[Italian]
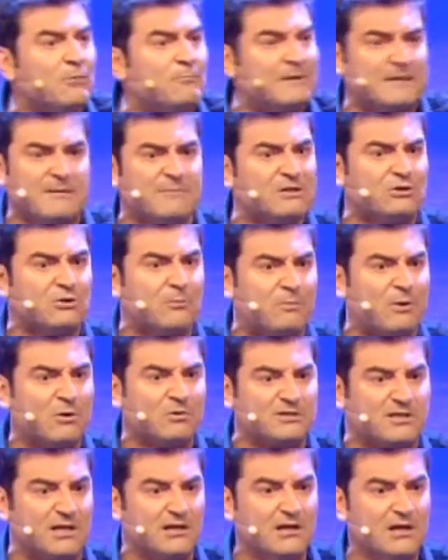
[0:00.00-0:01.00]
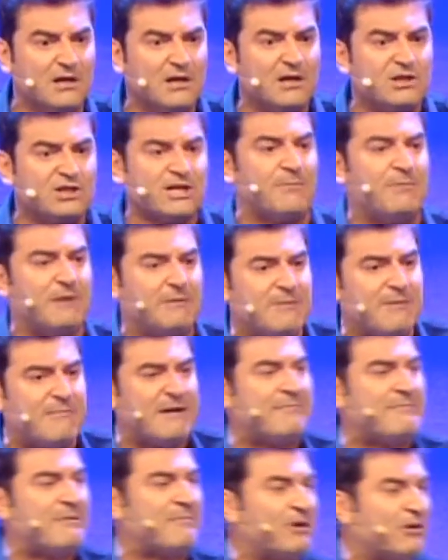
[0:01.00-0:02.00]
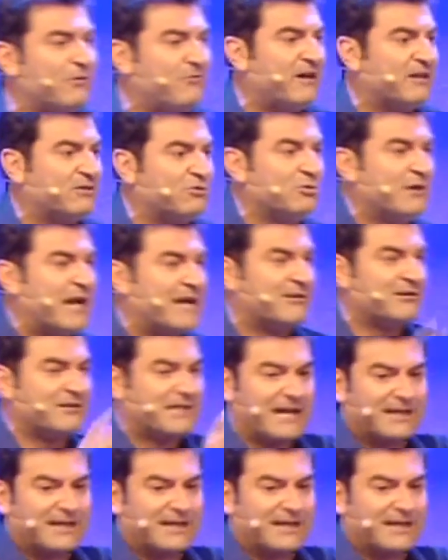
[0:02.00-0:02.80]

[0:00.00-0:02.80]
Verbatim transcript: completamente opposte. Cioè, per mia mamma mi ero fatto un anno ad